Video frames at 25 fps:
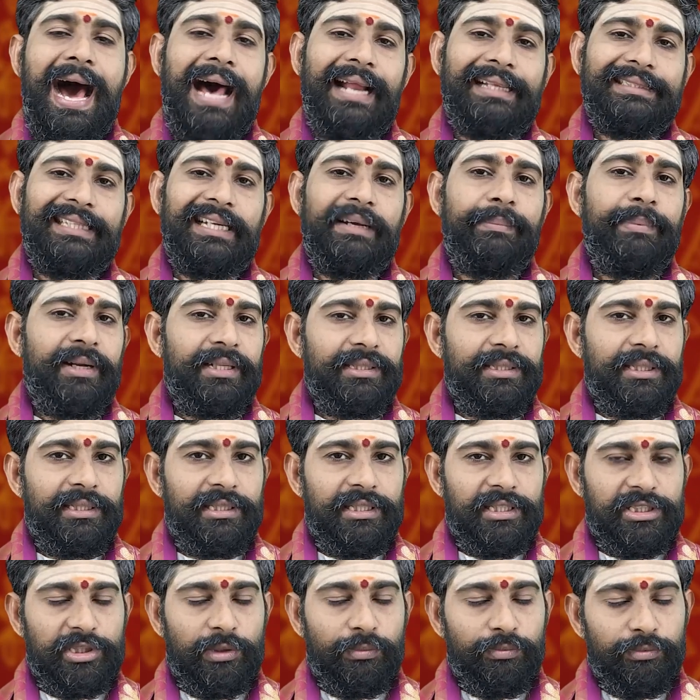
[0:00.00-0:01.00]
ఆర్థిక
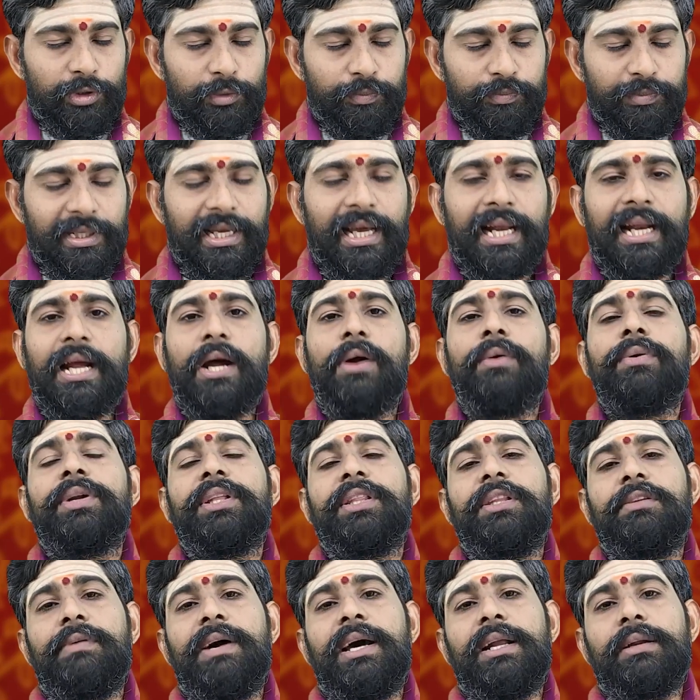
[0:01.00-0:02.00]
పరిస్థితి సంతృప్తికరంగా
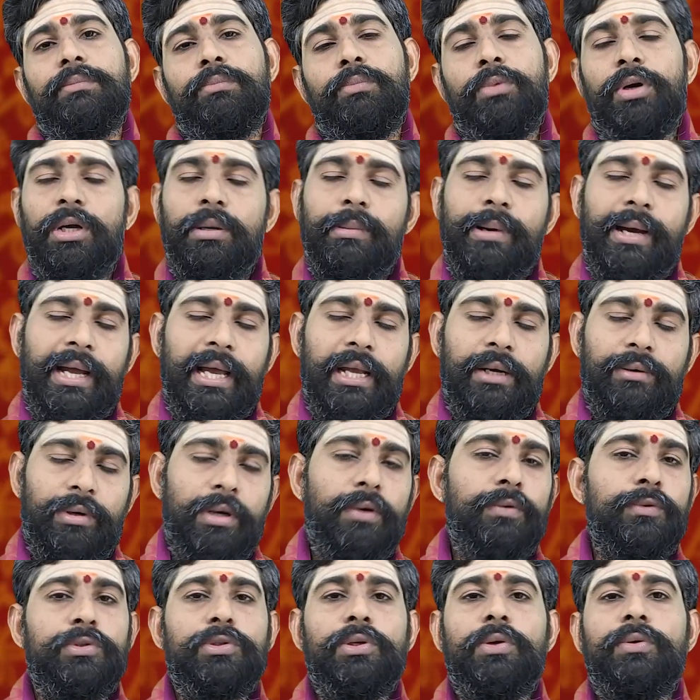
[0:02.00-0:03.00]
ఉంటుంది వారం మొండివాకాయలు
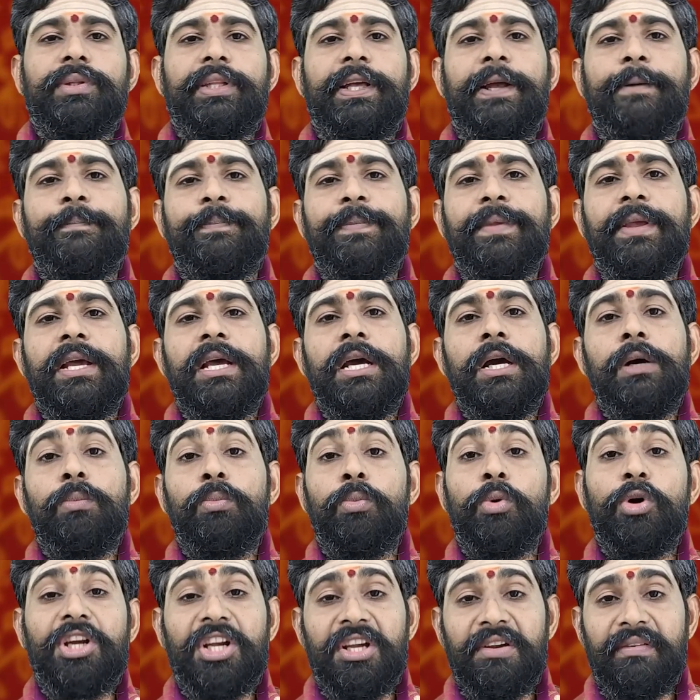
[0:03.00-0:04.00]
కూడా వసూలవుతాయి
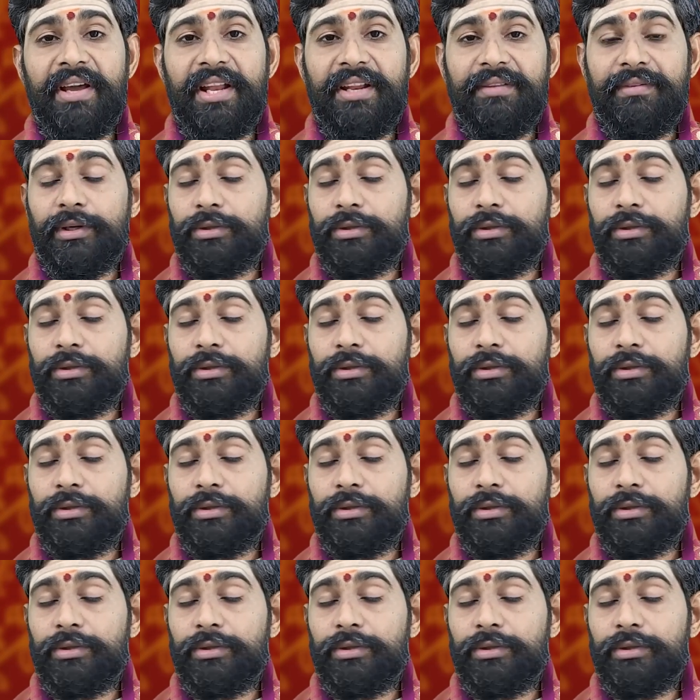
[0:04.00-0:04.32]
ముఖ్యమైన